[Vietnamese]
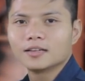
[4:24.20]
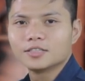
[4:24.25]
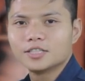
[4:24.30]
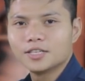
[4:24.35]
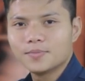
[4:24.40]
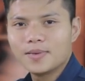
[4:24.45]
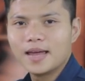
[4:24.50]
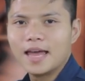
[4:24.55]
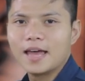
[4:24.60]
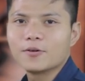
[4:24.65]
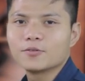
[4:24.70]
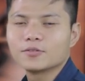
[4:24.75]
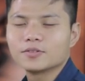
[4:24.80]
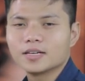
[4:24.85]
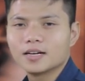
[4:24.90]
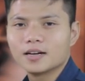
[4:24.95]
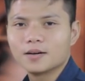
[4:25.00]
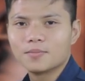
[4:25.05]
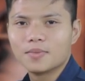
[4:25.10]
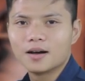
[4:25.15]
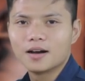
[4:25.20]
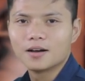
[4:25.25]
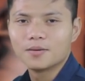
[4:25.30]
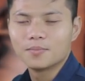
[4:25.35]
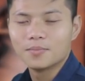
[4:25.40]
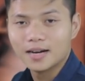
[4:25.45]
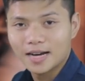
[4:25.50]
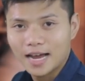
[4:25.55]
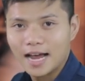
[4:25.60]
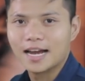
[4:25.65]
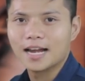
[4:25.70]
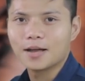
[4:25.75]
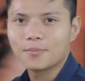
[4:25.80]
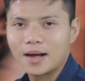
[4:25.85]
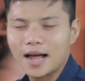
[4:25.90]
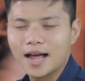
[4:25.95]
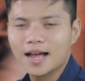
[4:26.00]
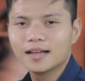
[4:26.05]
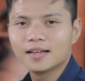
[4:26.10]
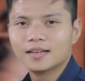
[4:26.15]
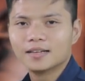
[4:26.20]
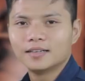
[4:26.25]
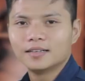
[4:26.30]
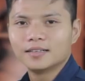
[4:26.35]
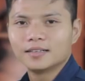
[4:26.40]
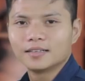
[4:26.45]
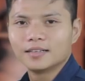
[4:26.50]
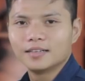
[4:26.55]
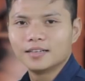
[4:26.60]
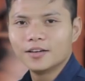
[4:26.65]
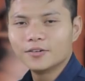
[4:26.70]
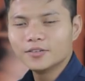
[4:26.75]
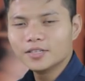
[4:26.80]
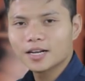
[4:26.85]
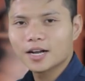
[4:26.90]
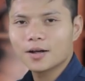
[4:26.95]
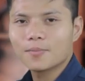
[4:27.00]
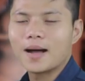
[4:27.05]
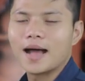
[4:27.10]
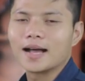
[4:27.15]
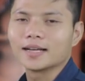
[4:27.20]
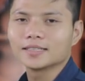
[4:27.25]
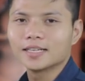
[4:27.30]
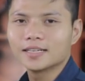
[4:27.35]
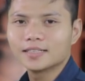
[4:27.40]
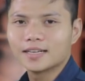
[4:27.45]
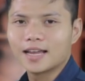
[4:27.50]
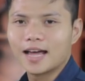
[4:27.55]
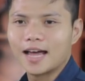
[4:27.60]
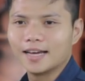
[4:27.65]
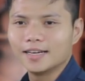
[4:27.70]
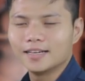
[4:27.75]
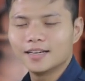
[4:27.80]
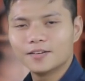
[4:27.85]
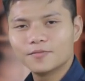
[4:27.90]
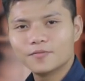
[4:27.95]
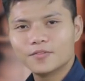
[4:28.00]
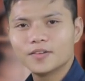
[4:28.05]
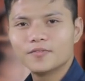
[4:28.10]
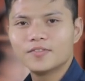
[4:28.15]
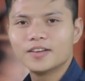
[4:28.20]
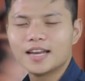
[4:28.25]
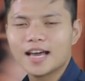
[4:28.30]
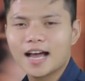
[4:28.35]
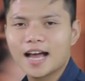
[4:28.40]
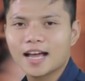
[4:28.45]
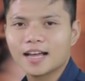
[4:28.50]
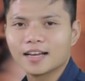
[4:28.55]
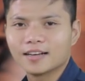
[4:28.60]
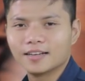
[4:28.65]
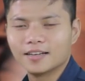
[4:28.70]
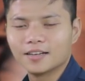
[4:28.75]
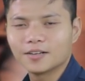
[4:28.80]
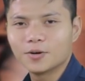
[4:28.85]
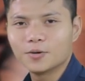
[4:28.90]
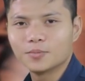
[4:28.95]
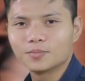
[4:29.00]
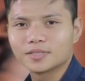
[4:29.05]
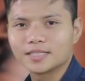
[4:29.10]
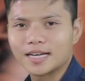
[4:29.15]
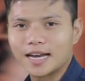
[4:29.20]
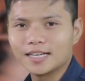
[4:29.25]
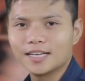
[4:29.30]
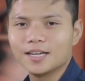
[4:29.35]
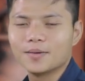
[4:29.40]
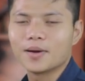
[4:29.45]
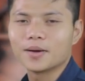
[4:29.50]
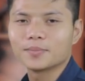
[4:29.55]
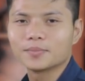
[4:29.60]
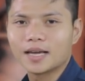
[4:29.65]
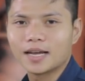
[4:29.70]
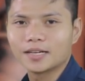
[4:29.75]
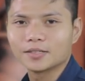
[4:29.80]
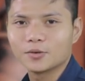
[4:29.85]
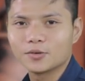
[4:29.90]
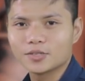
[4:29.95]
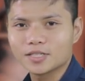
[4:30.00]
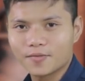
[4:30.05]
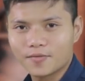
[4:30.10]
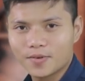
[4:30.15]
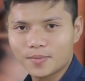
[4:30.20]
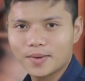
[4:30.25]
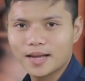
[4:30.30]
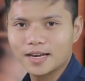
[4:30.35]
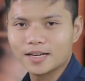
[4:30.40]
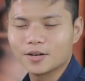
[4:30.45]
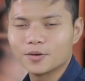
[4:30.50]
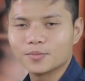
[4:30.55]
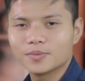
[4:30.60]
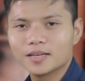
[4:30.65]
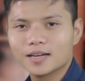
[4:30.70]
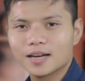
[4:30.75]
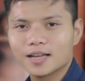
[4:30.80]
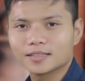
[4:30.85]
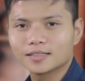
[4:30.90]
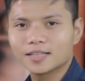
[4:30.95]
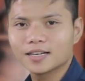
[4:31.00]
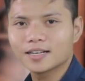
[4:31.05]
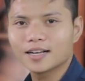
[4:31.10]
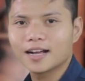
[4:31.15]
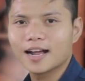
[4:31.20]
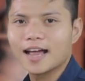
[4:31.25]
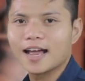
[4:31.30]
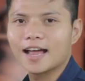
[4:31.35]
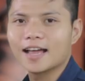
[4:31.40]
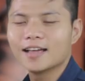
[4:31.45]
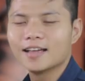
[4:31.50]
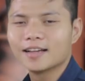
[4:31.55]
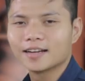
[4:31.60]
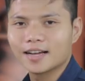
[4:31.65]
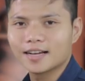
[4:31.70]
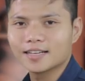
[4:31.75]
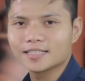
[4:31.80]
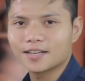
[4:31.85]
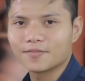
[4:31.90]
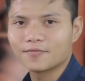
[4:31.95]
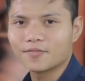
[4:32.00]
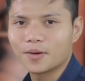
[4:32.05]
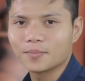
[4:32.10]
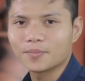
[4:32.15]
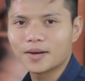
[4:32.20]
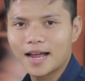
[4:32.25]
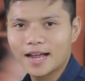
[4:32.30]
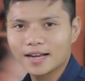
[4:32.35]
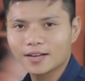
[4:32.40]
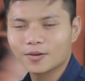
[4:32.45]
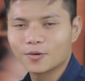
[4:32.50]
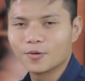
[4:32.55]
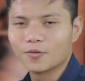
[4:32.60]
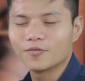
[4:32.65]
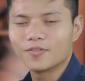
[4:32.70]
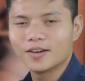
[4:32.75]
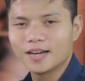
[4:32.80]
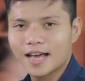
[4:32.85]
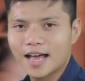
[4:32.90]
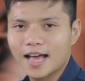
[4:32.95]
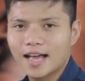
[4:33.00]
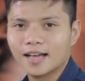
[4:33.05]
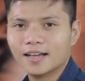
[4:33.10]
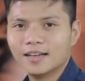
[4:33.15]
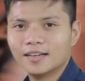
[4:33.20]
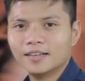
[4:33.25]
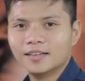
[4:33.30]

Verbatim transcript: JBL RM12 La Mã thì nếu như các bạn thích hãy đến với Vida để cùng trải nghiệm âm thanh của sản phẩm này cũng như là tất cả các sản phẩm khác của Vida